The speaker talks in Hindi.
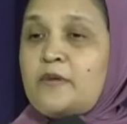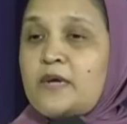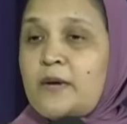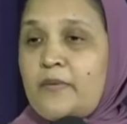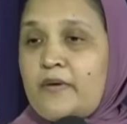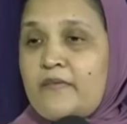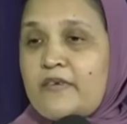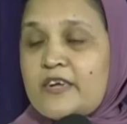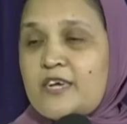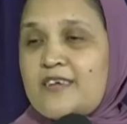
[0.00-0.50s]
जब ये
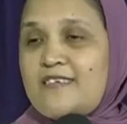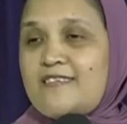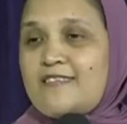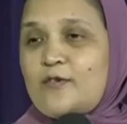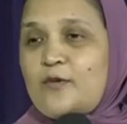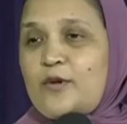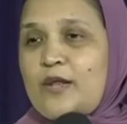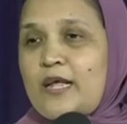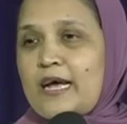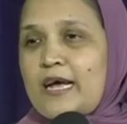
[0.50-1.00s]
वचन
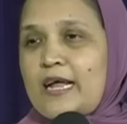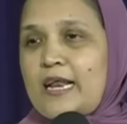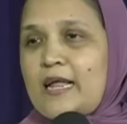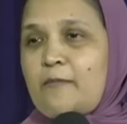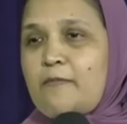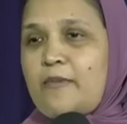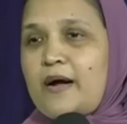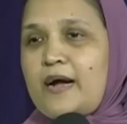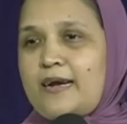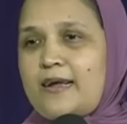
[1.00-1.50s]
सुनने के लिए
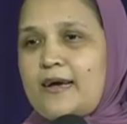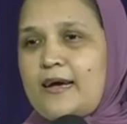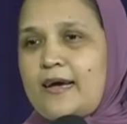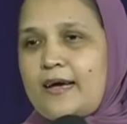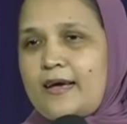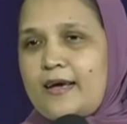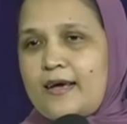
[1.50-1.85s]
बैठे